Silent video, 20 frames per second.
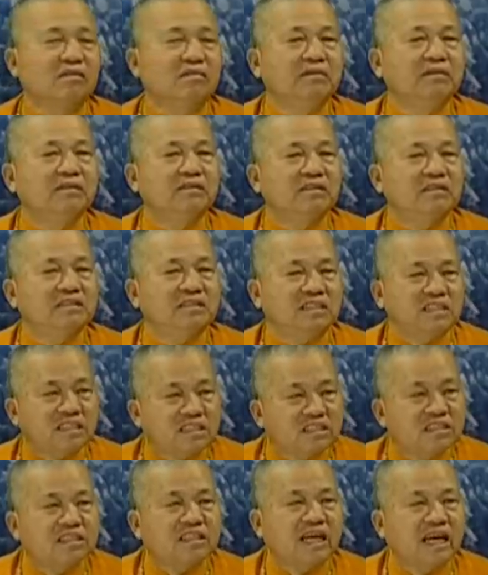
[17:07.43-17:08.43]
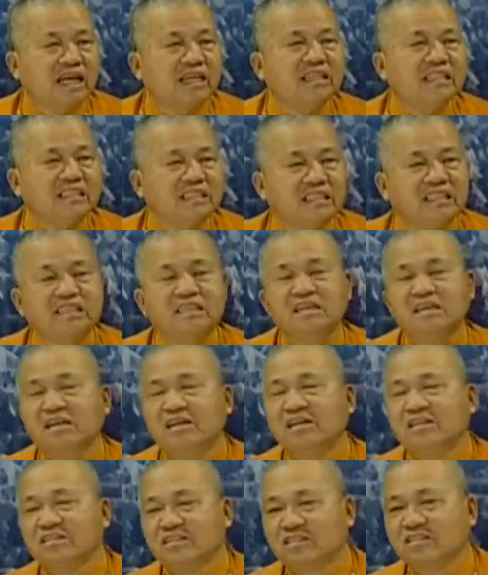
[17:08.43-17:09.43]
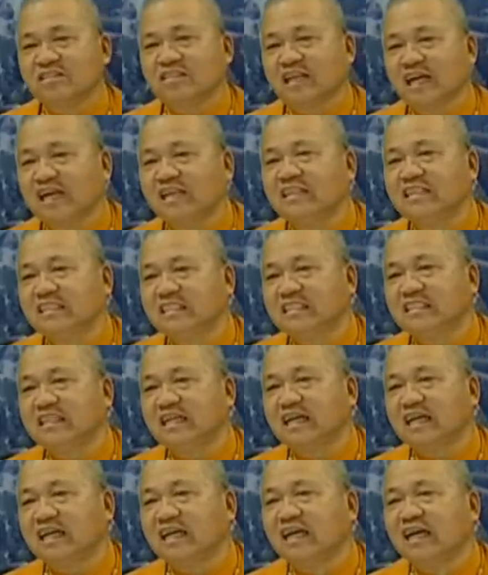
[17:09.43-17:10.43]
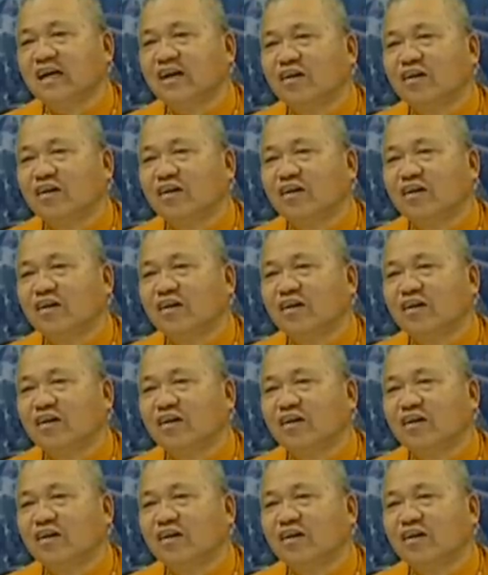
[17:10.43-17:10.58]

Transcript: 我们是天机、知天机耶，